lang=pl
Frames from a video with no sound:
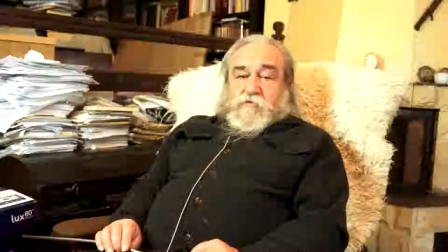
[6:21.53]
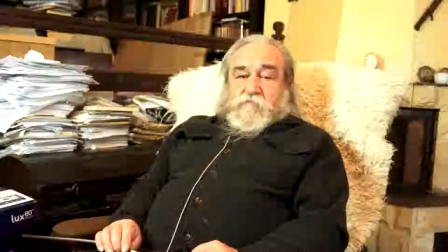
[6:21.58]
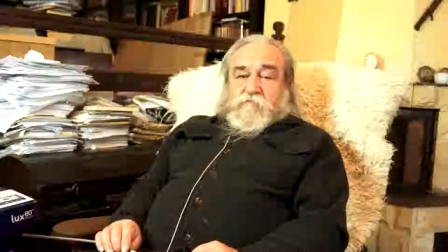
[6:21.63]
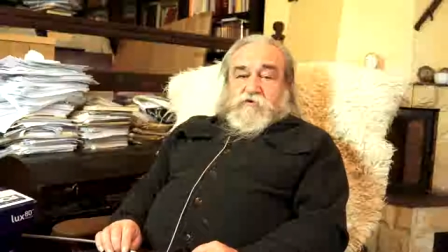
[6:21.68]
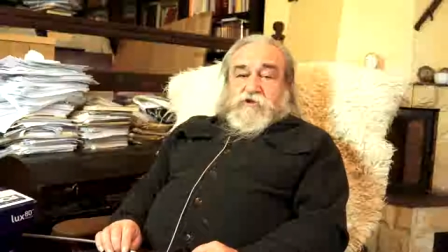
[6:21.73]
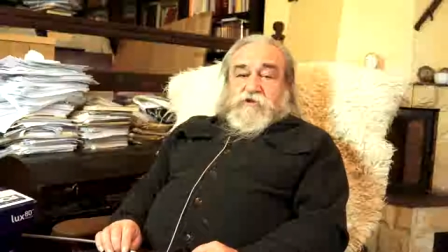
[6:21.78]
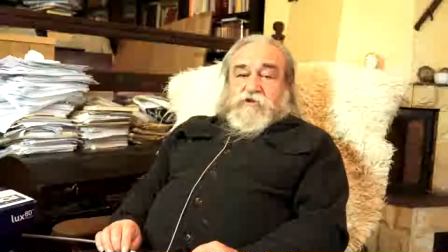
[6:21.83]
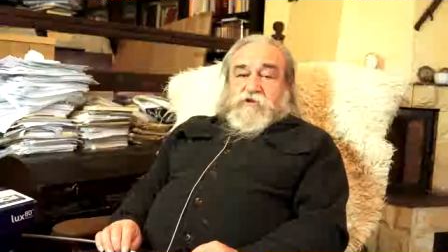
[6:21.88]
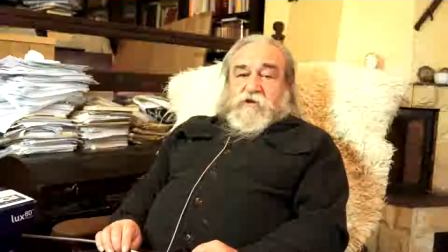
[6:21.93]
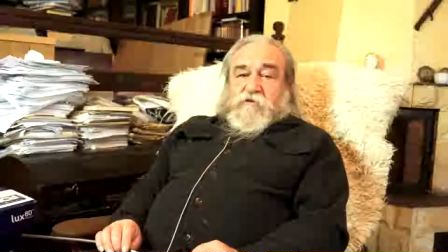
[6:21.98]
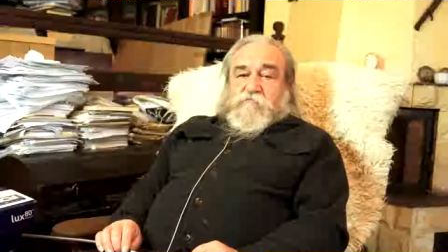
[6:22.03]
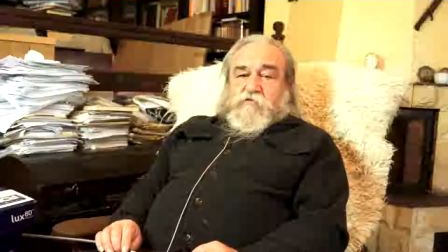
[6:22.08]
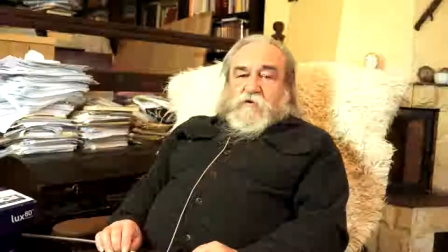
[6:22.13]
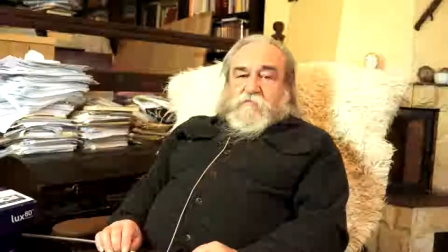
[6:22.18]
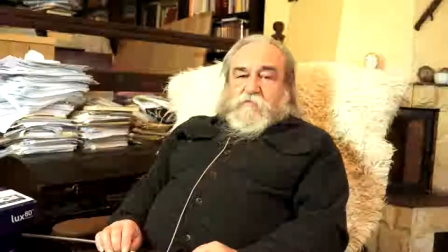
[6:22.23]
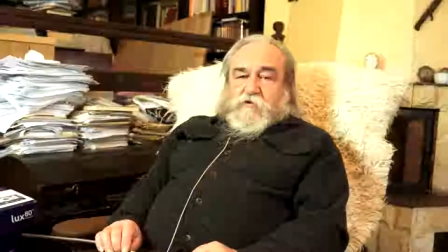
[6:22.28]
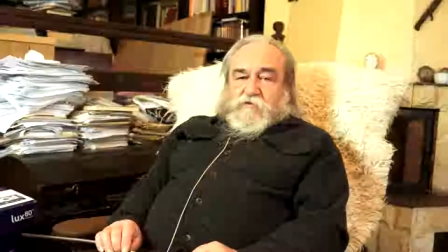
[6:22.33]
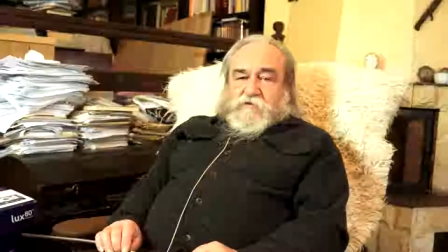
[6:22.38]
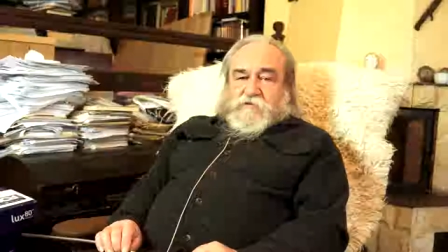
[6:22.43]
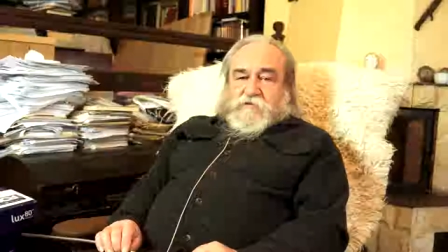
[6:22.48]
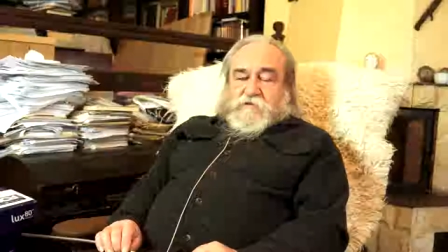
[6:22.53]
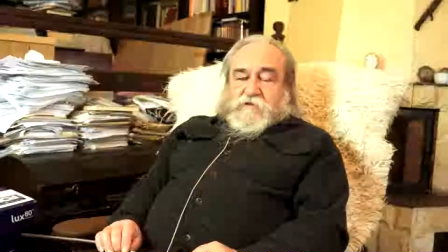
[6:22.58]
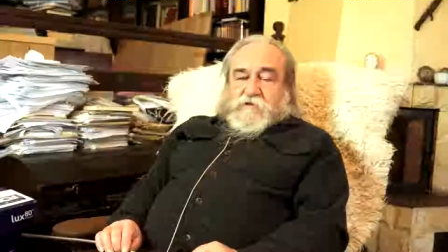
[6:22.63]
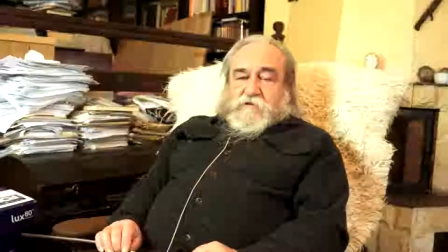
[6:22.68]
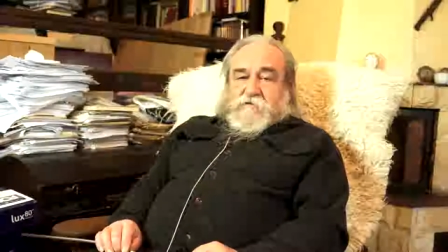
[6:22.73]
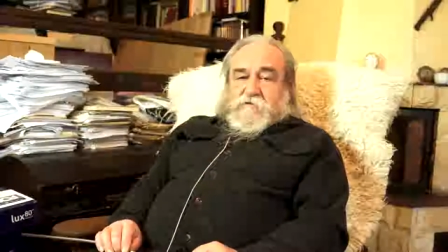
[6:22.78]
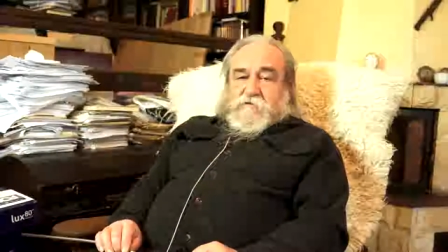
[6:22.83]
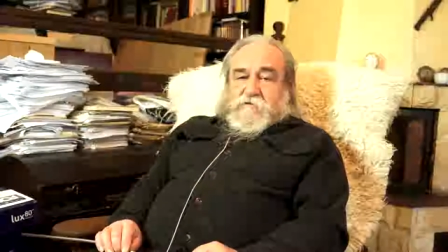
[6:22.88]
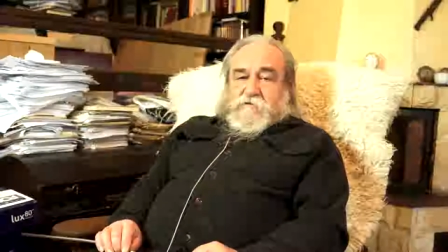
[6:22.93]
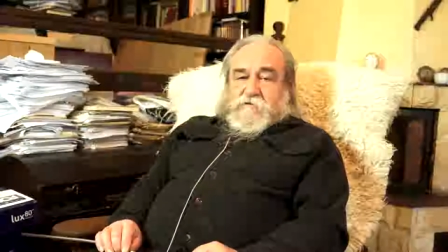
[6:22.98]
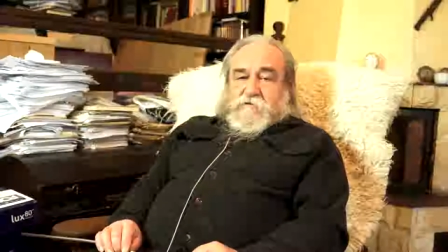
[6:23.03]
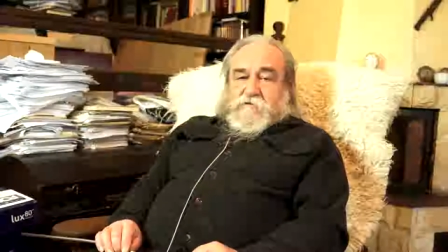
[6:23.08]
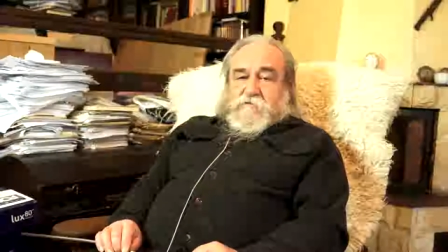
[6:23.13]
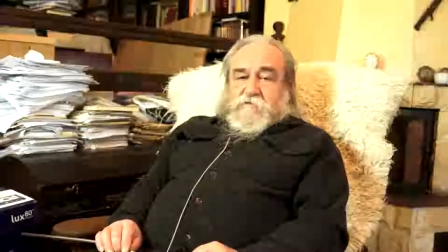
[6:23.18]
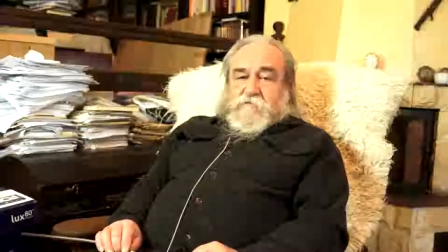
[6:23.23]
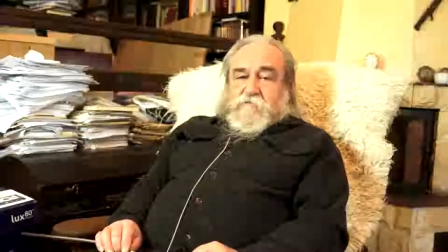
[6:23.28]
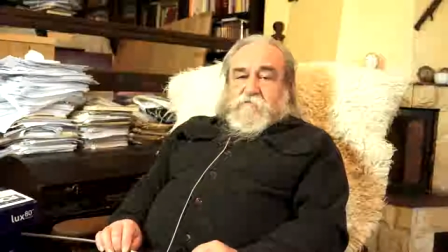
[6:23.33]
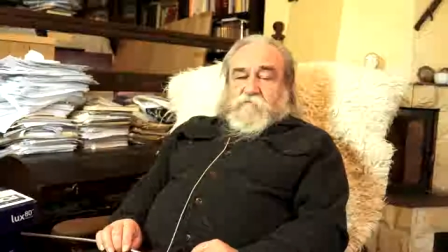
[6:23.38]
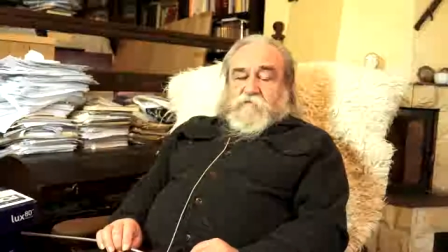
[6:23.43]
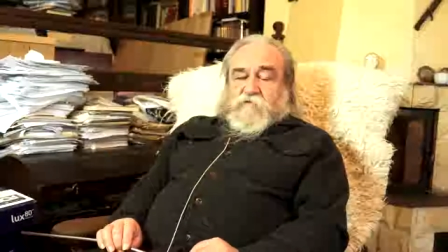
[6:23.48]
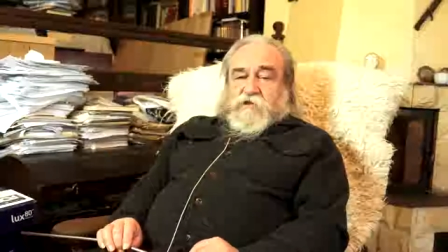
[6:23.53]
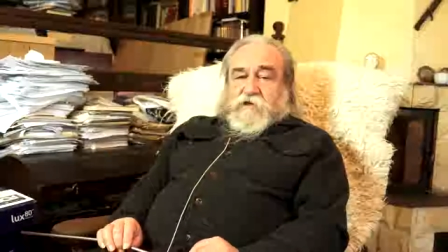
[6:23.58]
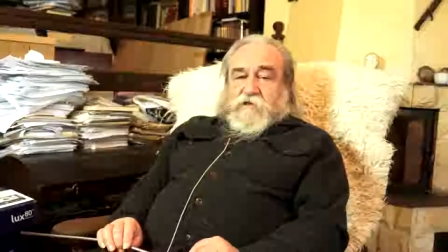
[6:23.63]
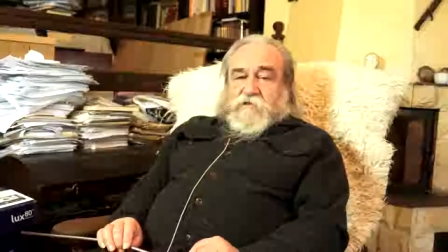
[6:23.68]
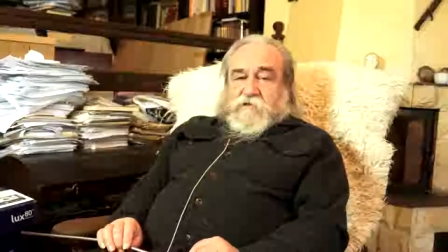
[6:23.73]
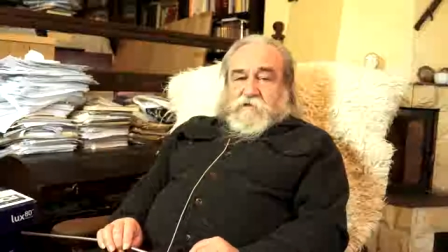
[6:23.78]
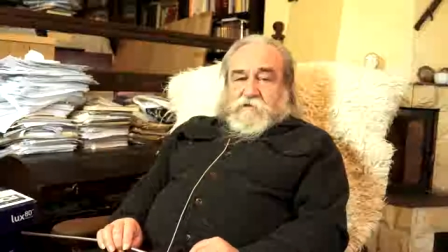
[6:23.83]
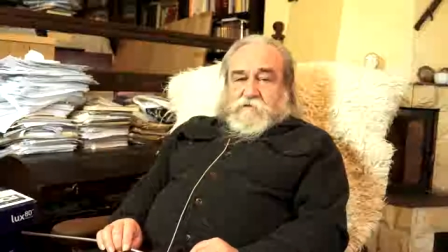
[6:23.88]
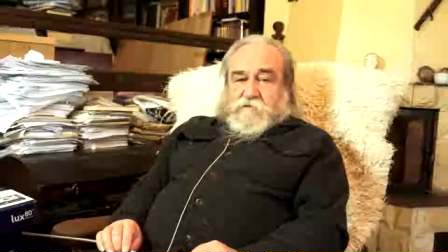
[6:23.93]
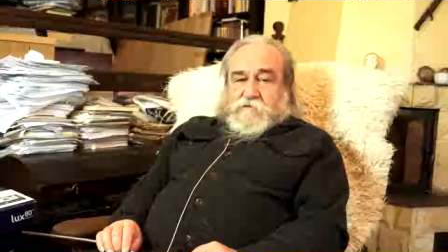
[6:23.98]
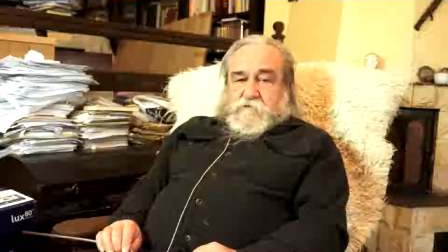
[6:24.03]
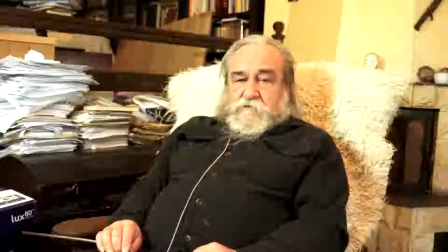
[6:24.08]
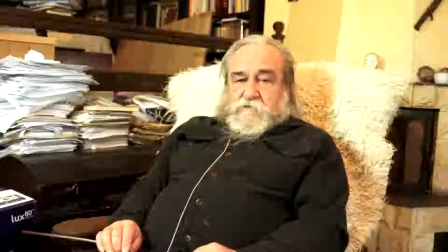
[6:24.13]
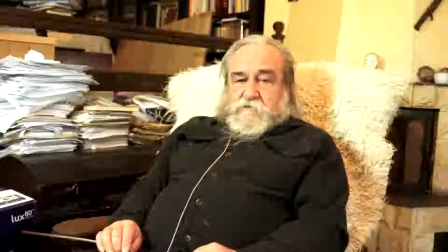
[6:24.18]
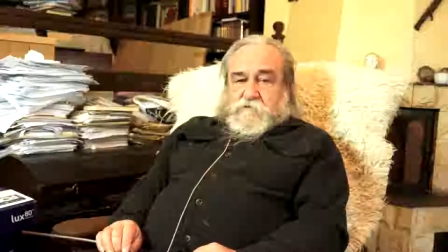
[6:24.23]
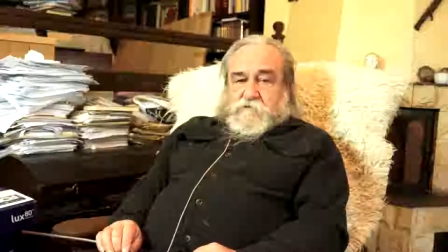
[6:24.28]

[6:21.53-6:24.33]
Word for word: Przyczyna była prosta. W czasach